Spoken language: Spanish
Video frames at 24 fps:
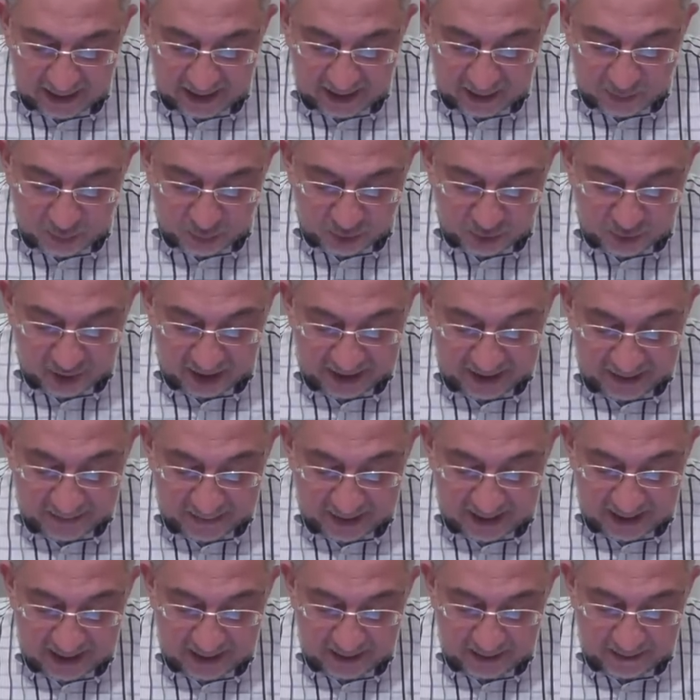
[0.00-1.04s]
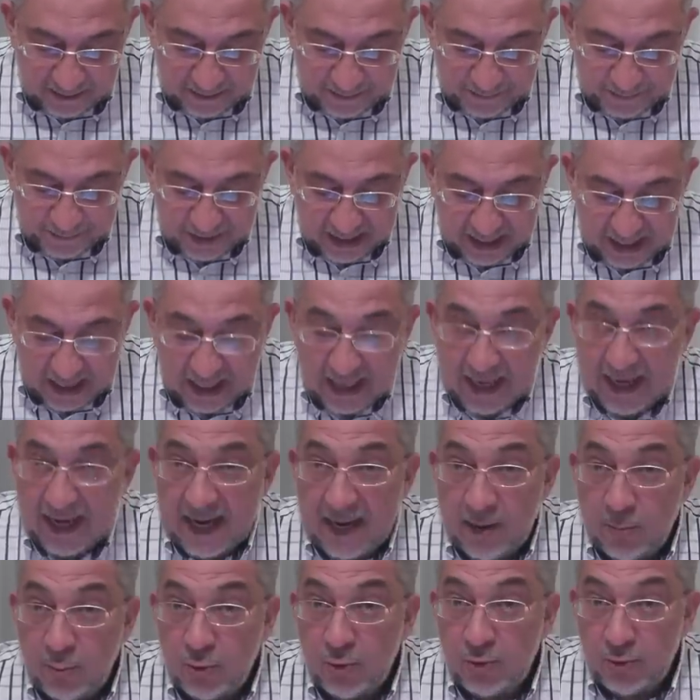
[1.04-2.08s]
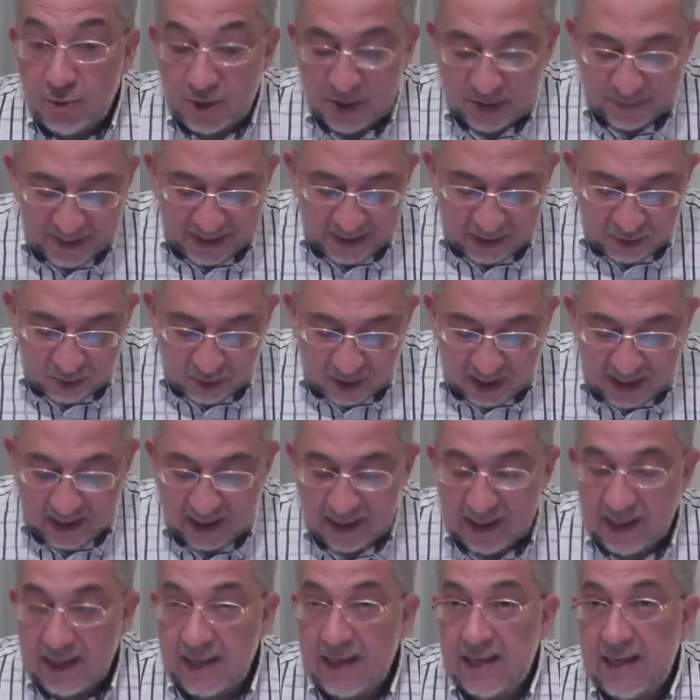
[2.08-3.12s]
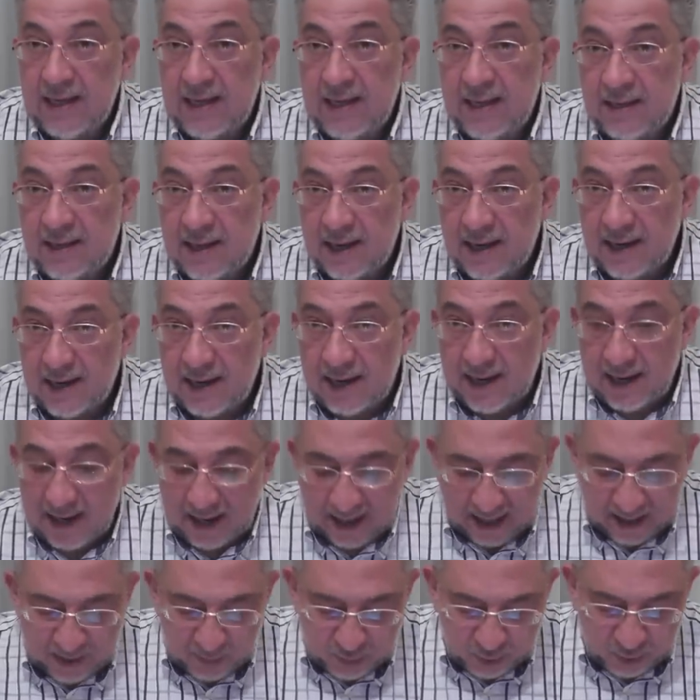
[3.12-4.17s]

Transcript: al mundo animal, el mundo espiritual integra al